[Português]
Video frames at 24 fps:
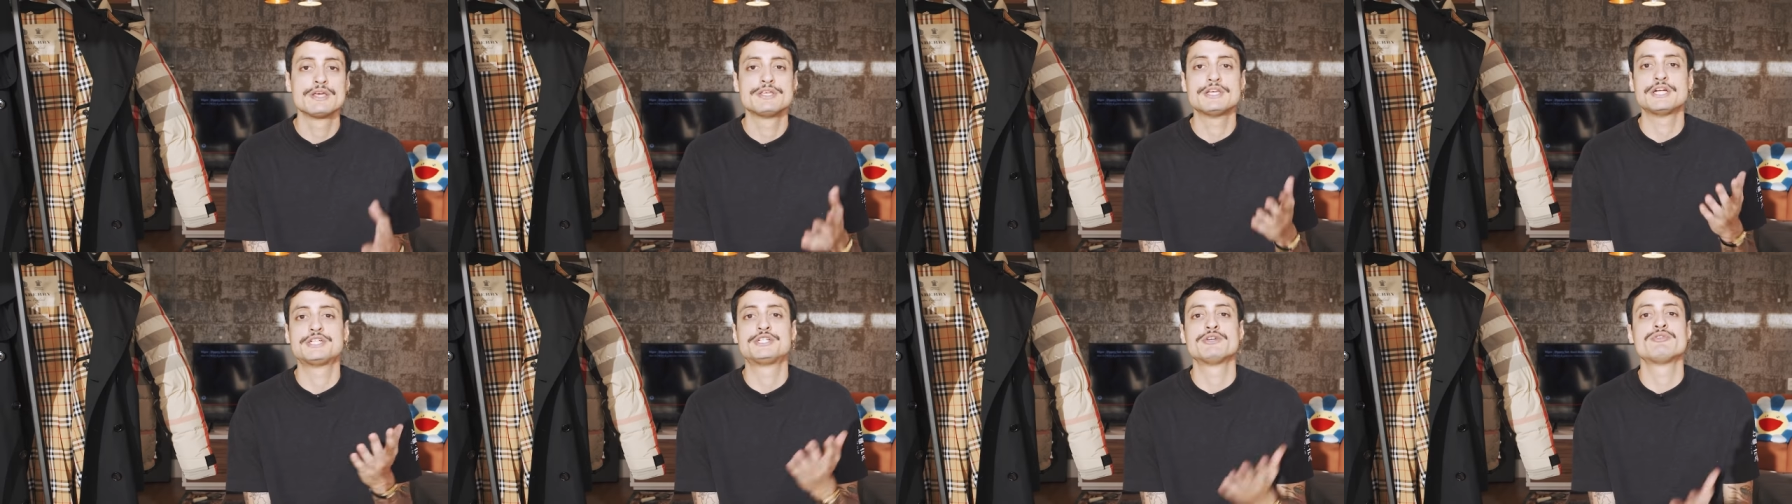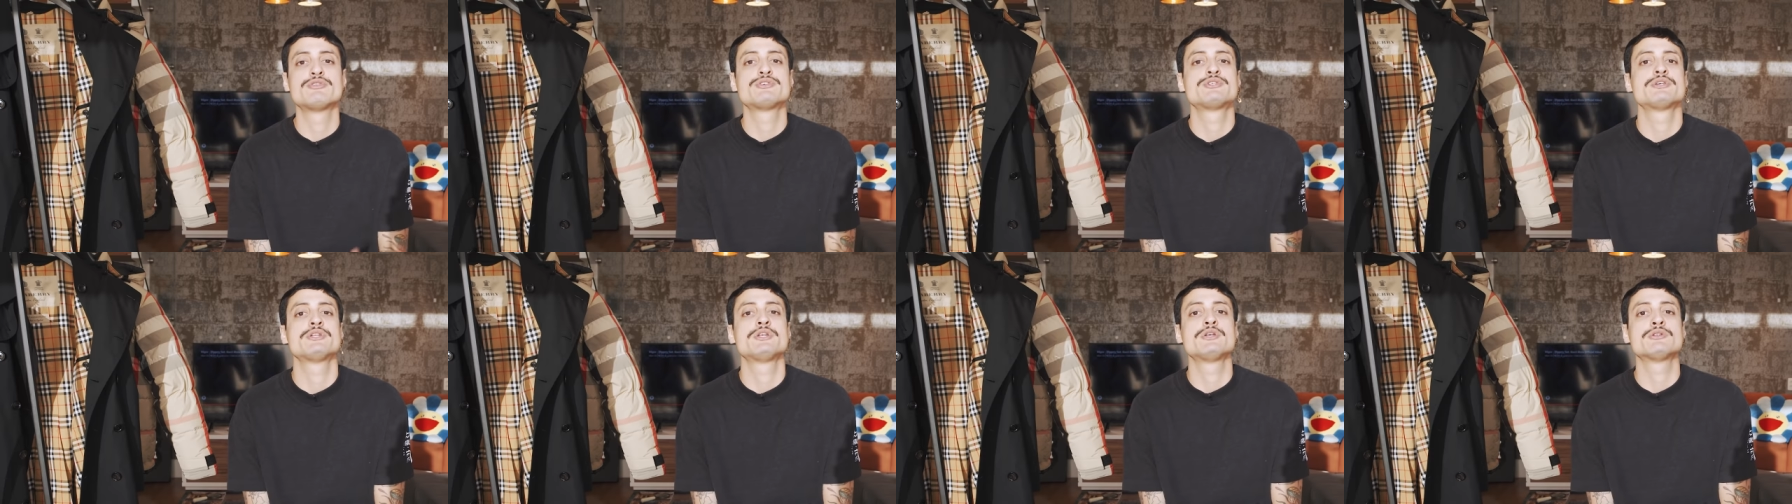e
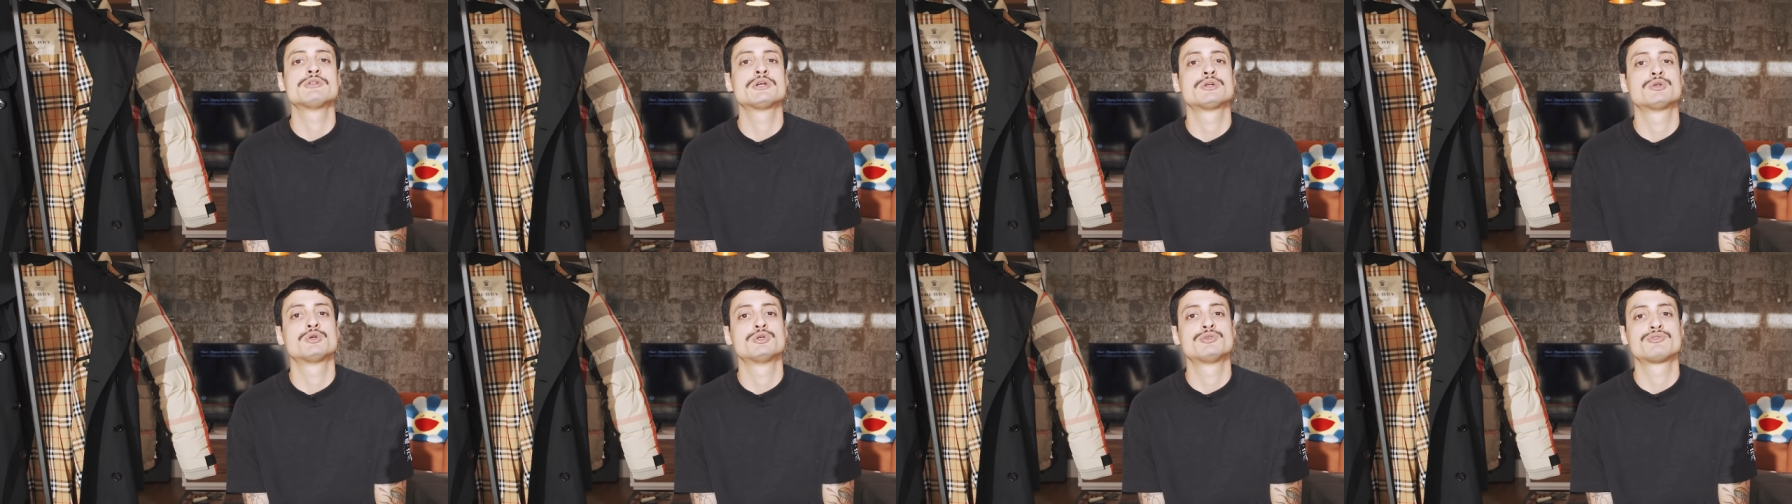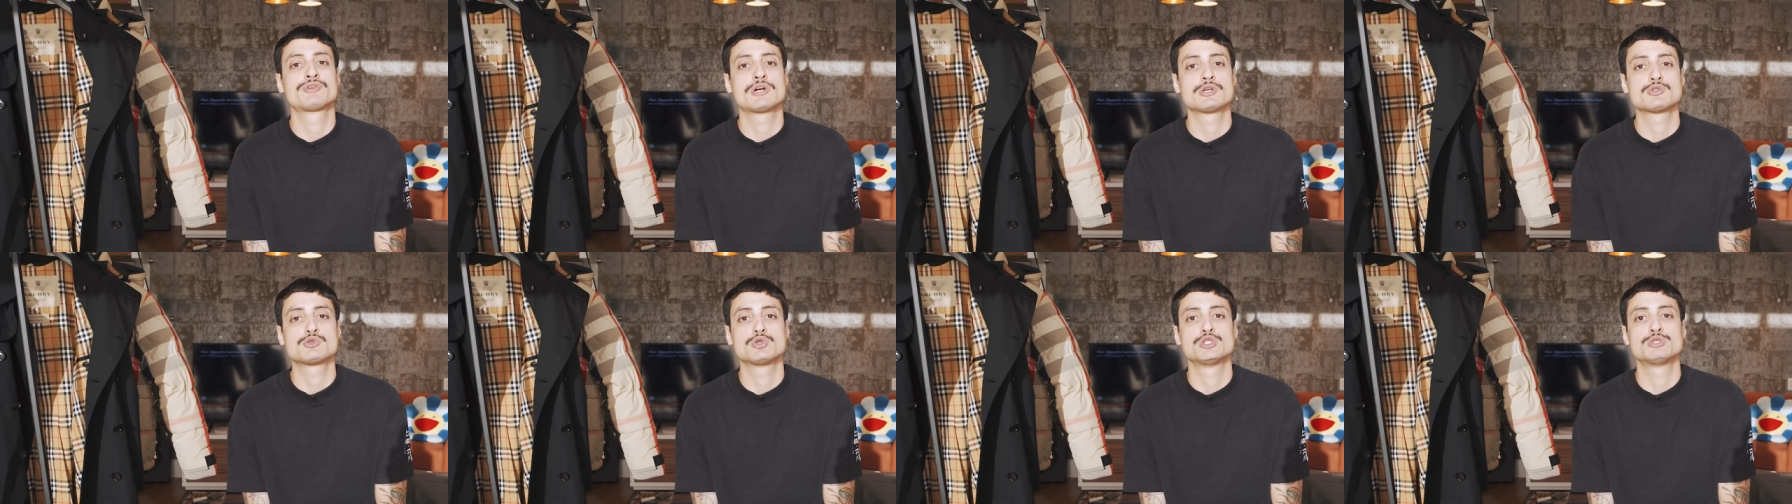ative o sininho das
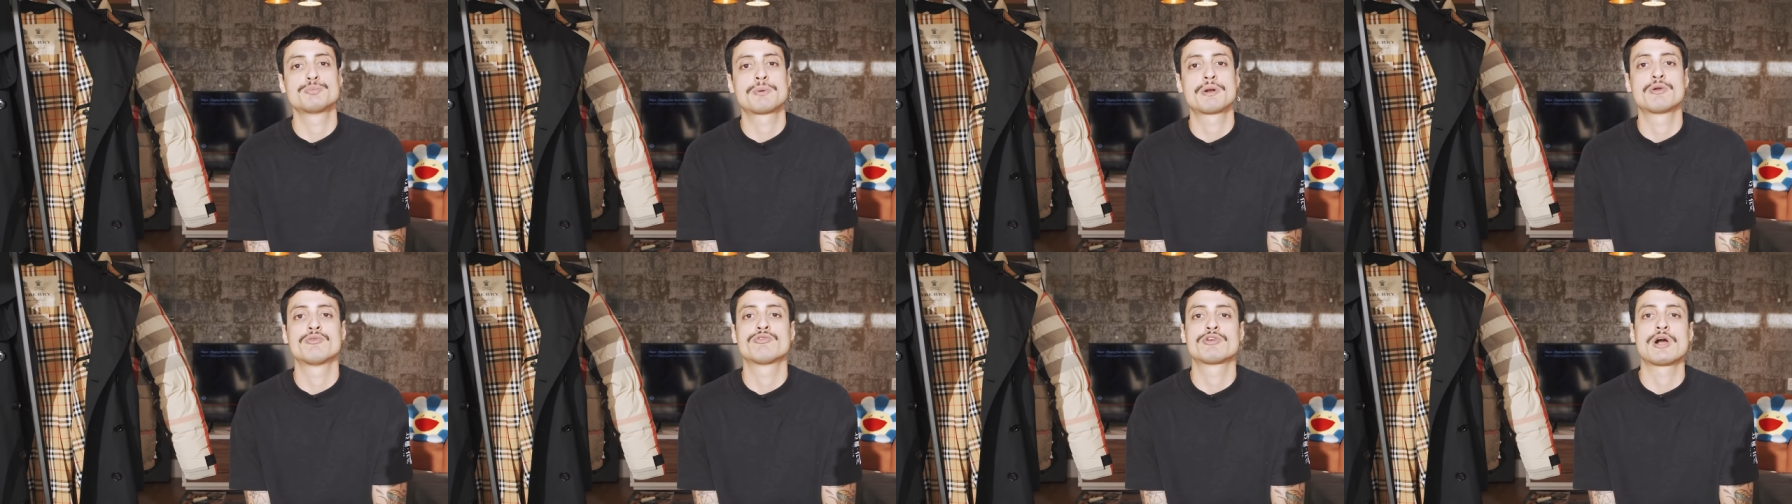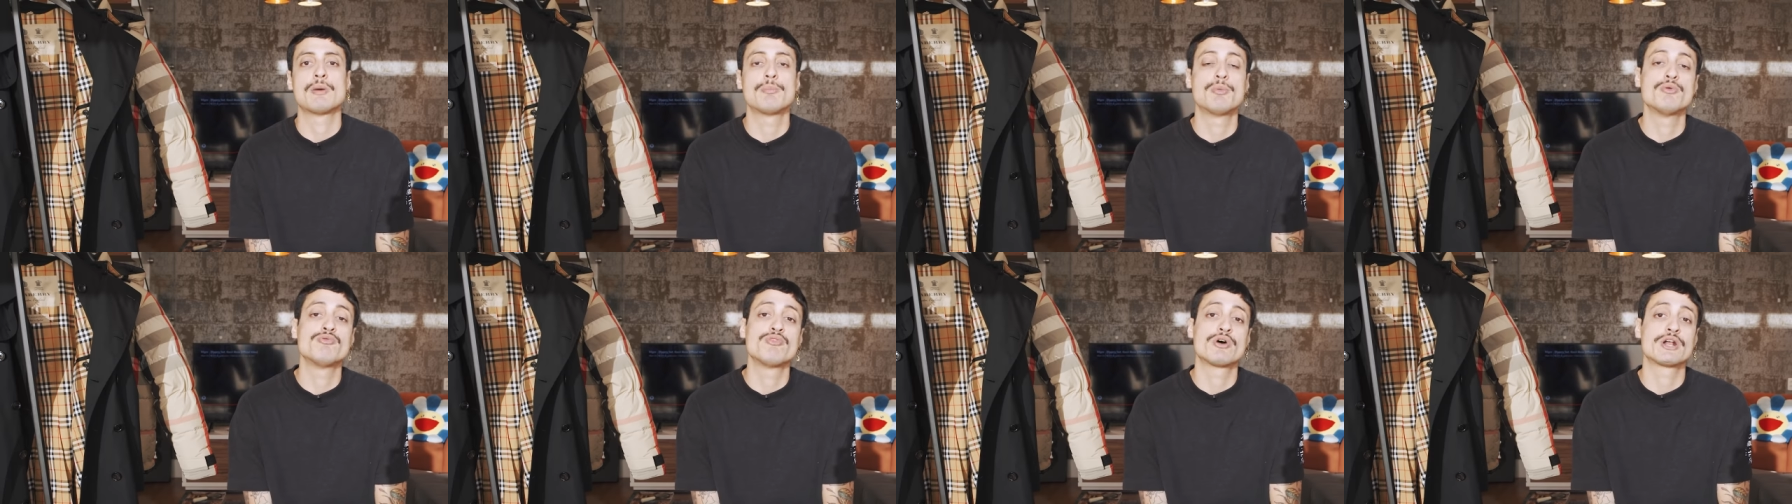notificações para não
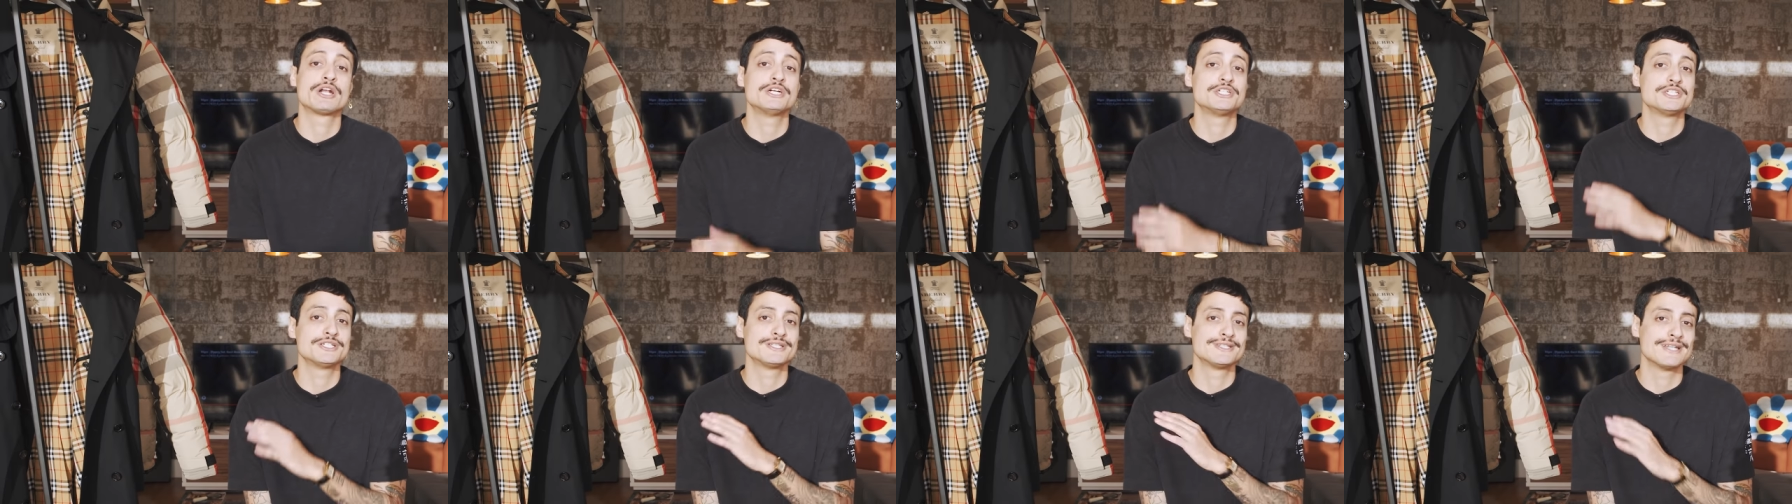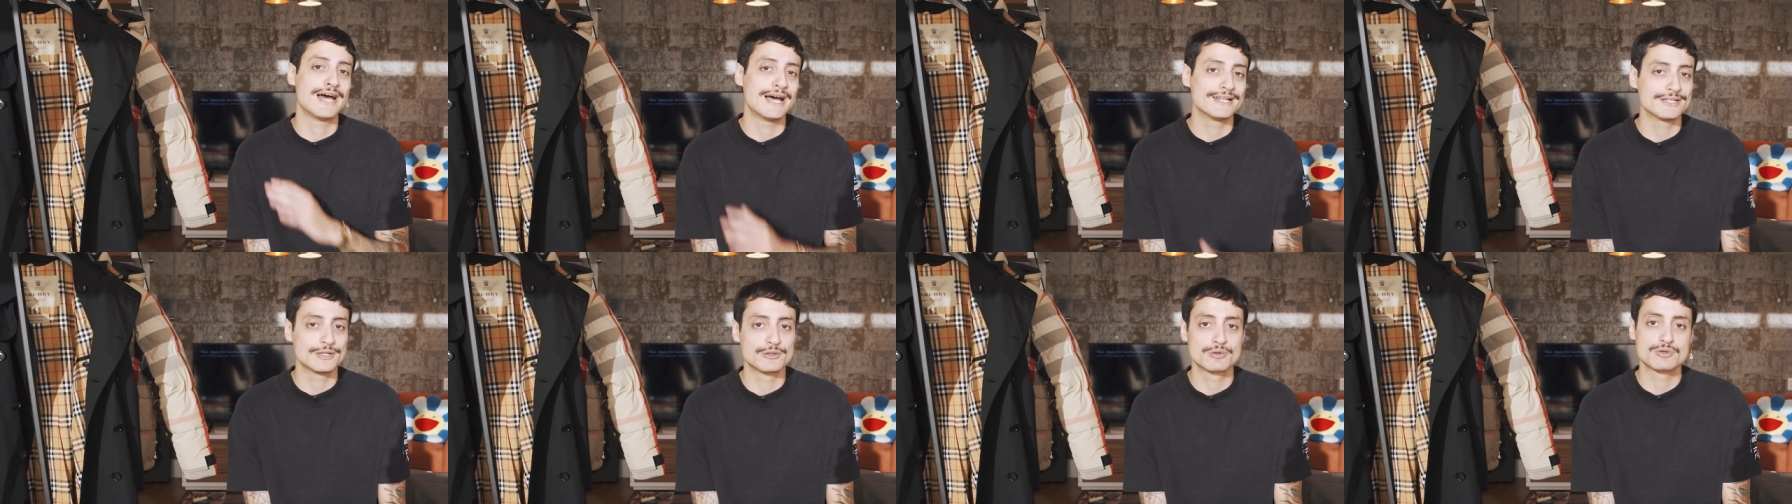ficar por fora de
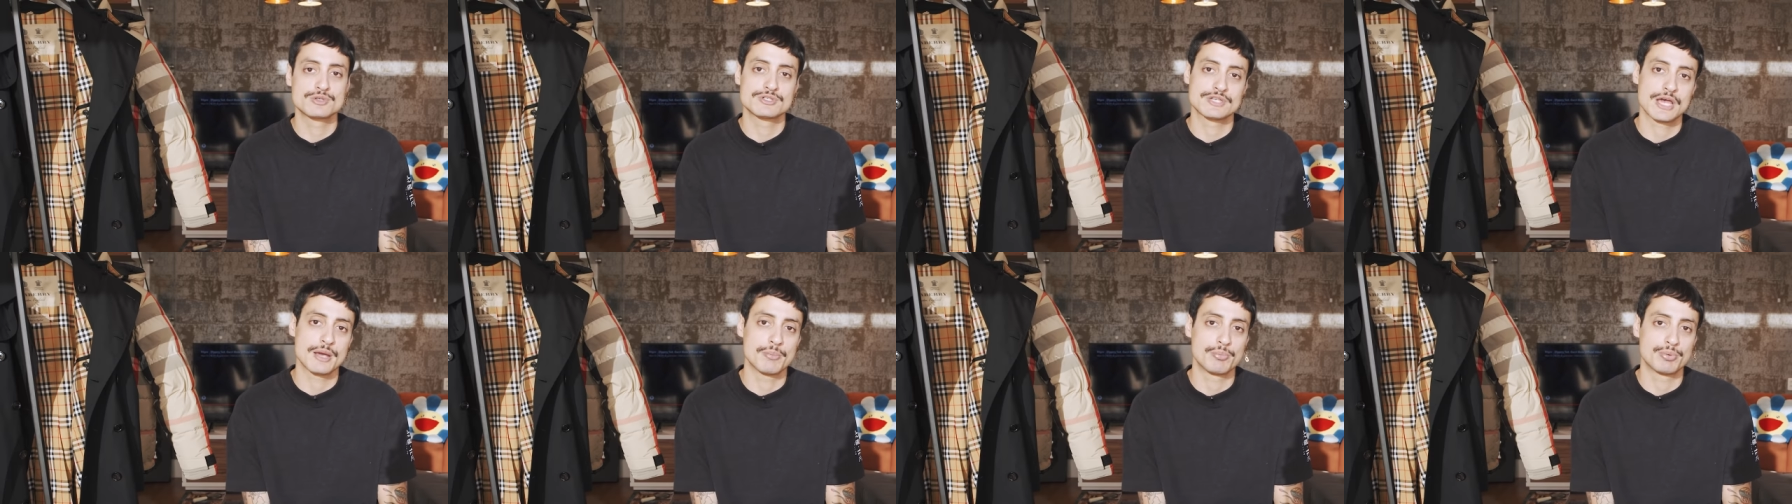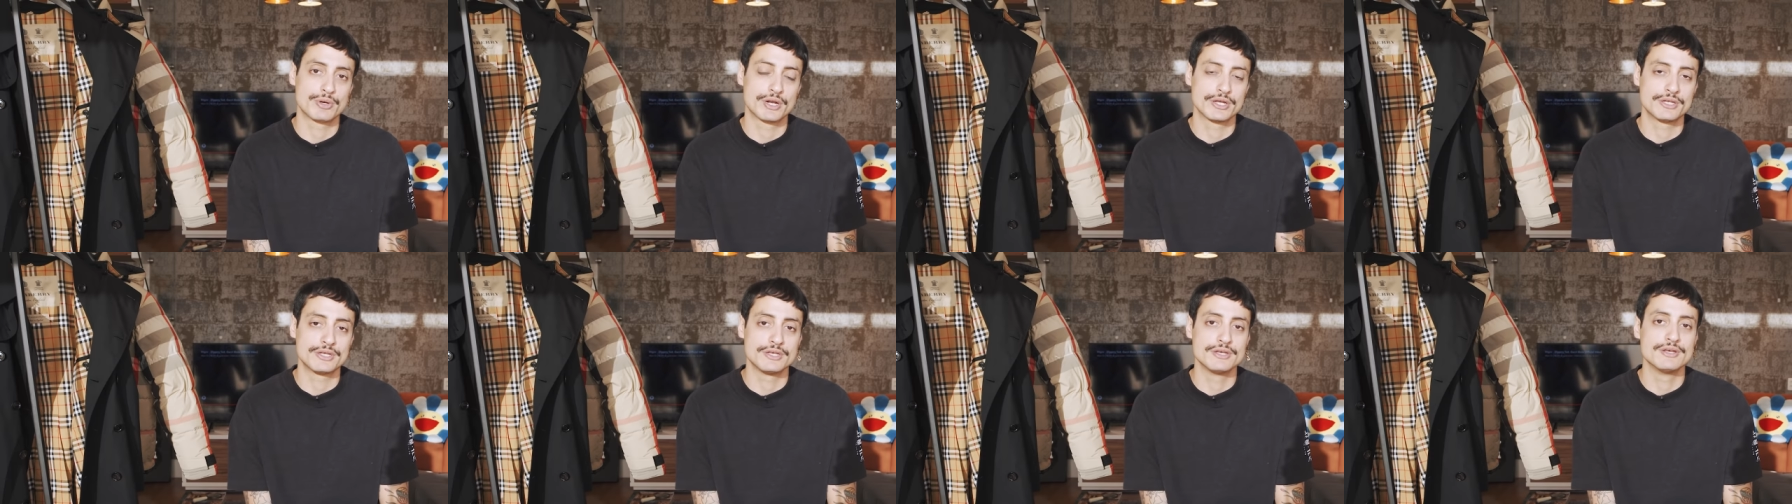nada do que sai
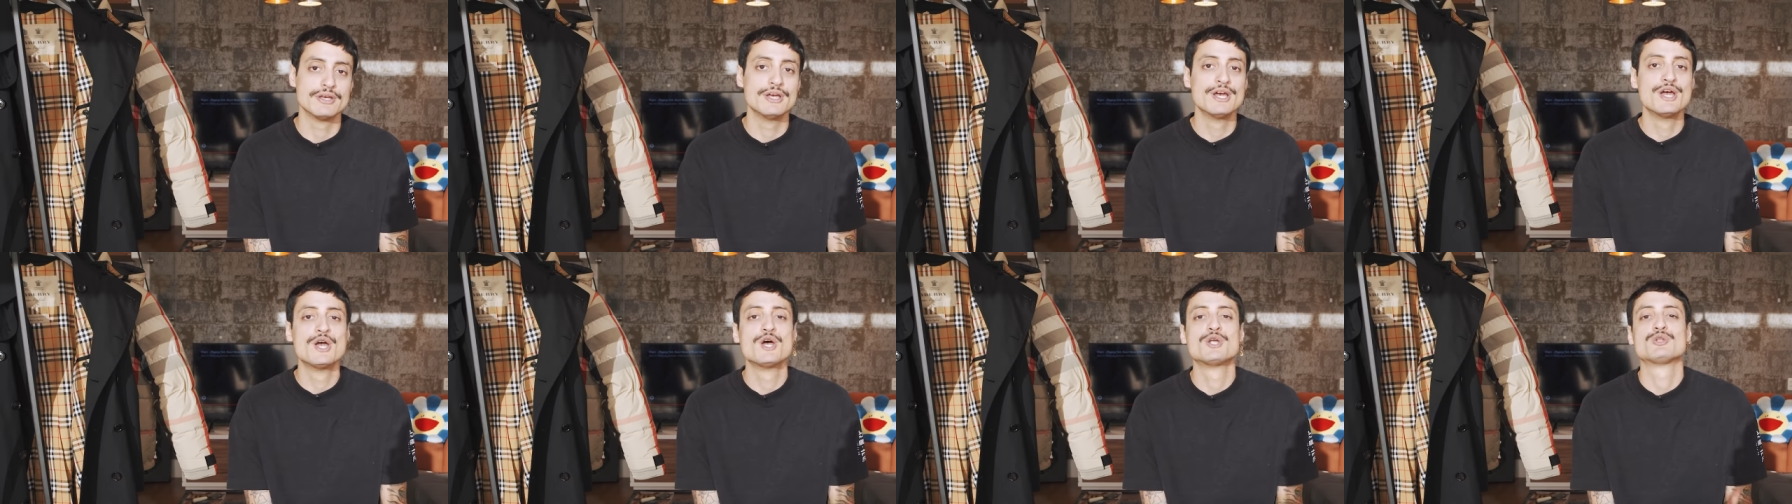por aqui.